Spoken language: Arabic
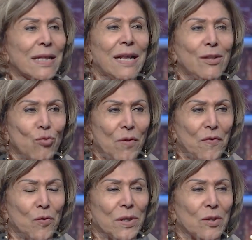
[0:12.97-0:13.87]
كيف
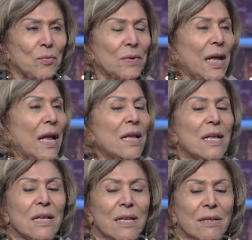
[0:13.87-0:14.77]
لا وكاتبة
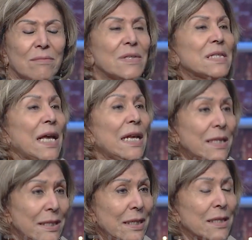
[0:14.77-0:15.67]
صحفية ونائبة
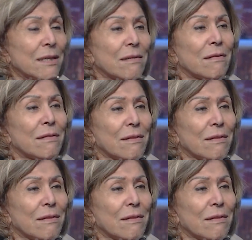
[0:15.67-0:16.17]
برلمانية